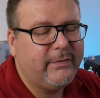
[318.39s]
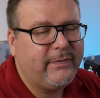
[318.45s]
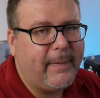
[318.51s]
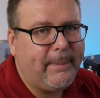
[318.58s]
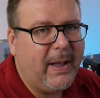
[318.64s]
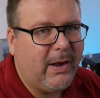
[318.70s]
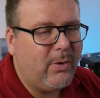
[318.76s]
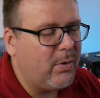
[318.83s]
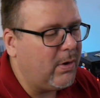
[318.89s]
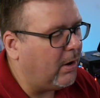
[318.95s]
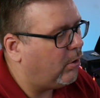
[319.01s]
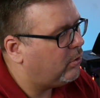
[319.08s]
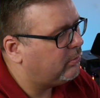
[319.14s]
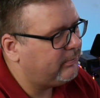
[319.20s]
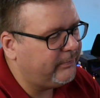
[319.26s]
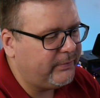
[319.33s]
Verpackung
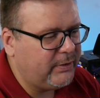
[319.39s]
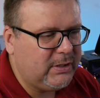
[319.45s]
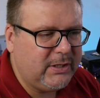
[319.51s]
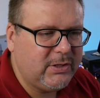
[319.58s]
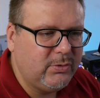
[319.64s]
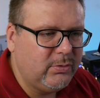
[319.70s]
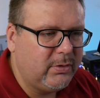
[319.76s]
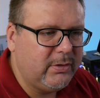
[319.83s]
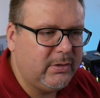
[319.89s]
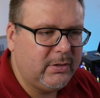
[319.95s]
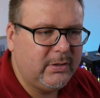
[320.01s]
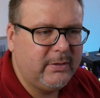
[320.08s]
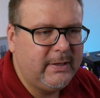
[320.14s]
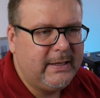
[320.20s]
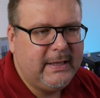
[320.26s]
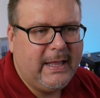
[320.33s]
auch wirklich nur eine